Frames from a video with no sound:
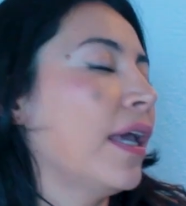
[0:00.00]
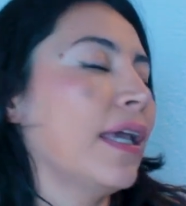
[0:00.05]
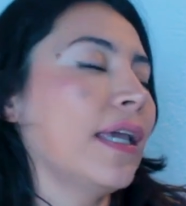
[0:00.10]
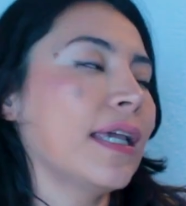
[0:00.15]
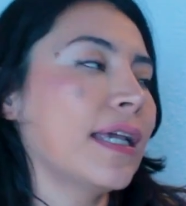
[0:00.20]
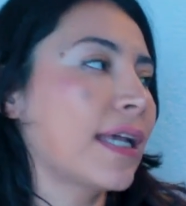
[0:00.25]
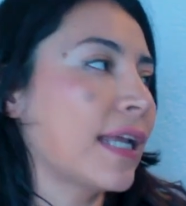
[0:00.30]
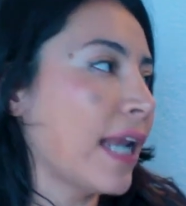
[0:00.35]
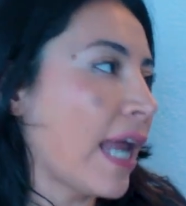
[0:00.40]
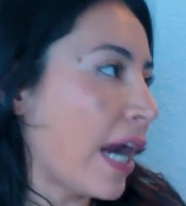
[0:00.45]

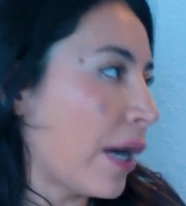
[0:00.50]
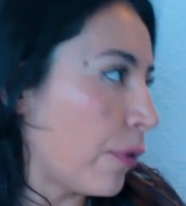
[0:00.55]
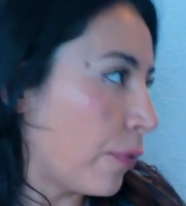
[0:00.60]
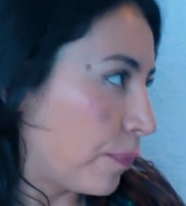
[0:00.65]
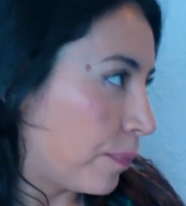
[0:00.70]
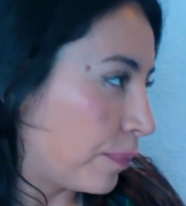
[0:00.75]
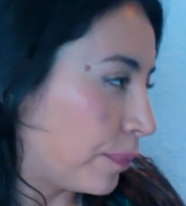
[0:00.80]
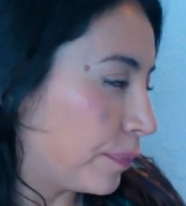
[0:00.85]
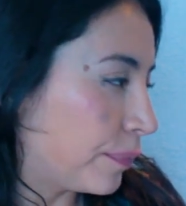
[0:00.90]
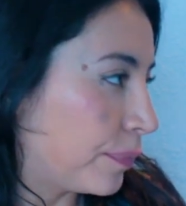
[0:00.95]
Y claro,
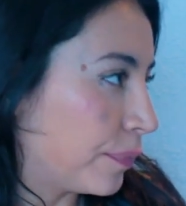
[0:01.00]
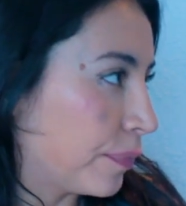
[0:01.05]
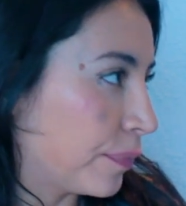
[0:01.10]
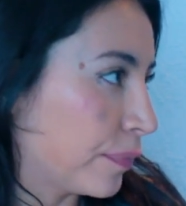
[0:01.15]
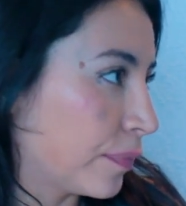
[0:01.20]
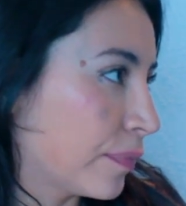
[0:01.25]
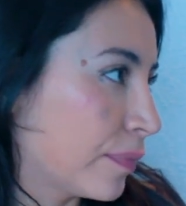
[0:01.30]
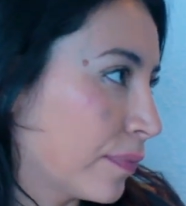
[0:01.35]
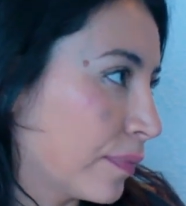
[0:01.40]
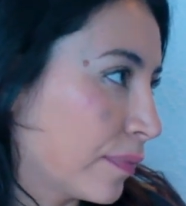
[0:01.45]

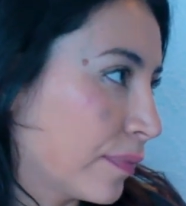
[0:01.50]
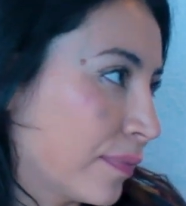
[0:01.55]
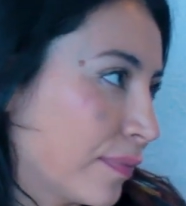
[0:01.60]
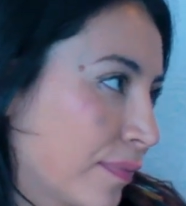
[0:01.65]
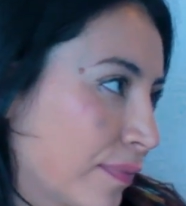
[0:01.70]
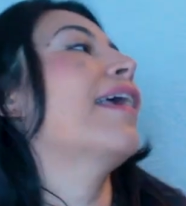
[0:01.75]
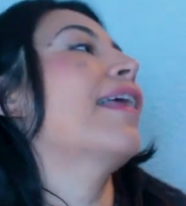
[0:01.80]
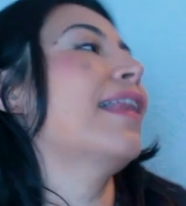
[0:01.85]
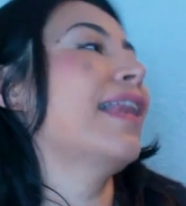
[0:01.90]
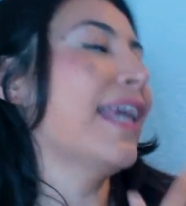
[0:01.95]

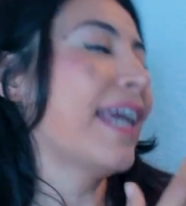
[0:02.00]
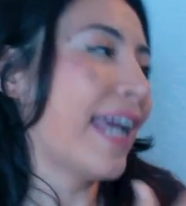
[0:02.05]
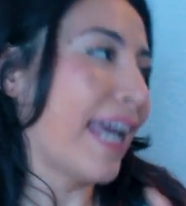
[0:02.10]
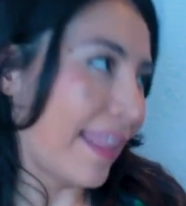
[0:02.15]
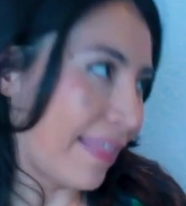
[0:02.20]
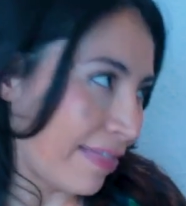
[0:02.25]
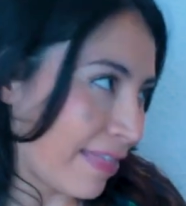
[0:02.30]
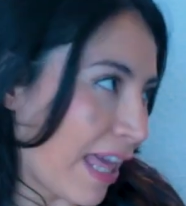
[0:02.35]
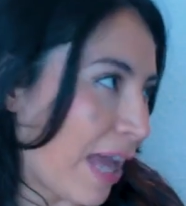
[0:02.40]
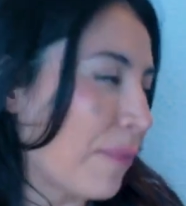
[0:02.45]
le
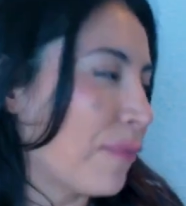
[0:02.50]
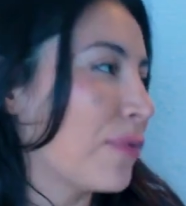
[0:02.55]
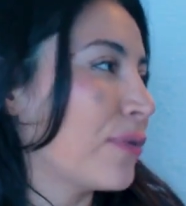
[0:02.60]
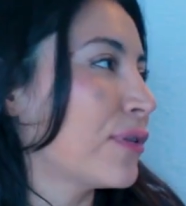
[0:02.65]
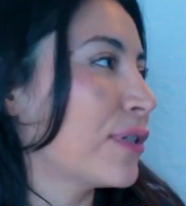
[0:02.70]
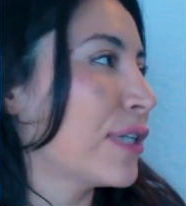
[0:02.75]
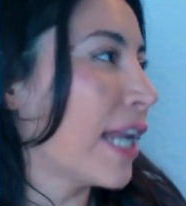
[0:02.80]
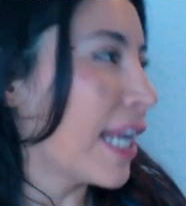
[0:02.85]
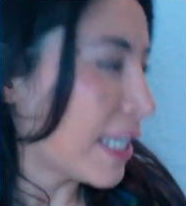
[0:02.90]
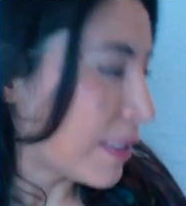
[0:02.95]

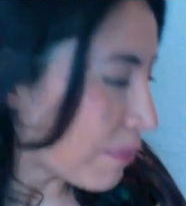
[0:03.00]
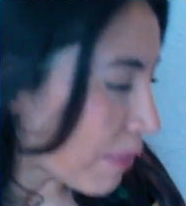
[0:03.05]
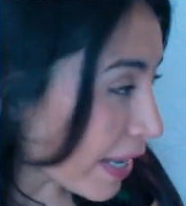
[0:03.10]
cantamos las